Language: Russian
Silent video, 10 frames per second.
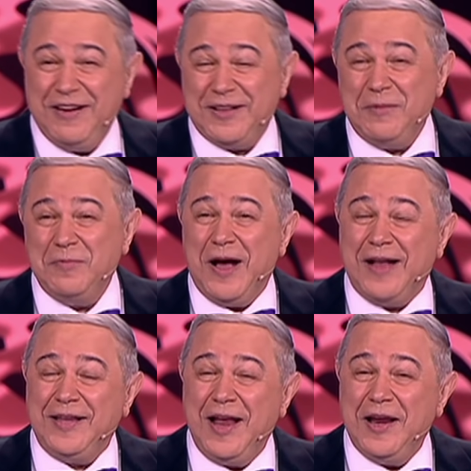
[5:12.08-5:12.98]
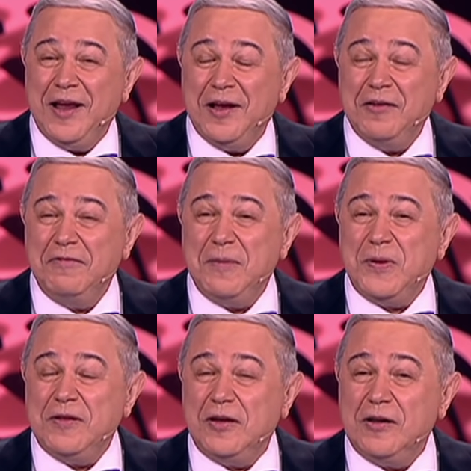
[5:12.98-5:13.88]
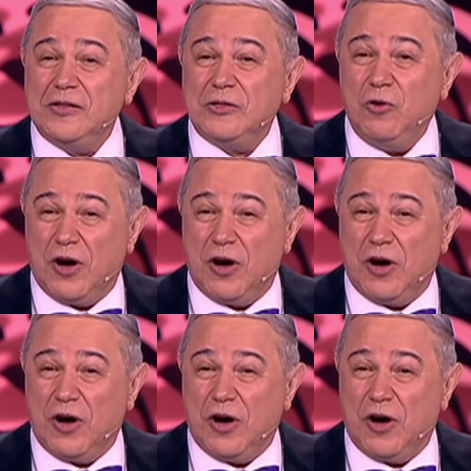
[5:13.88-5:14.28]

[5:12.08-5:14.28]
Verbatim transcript: в этом отеле выпендрилась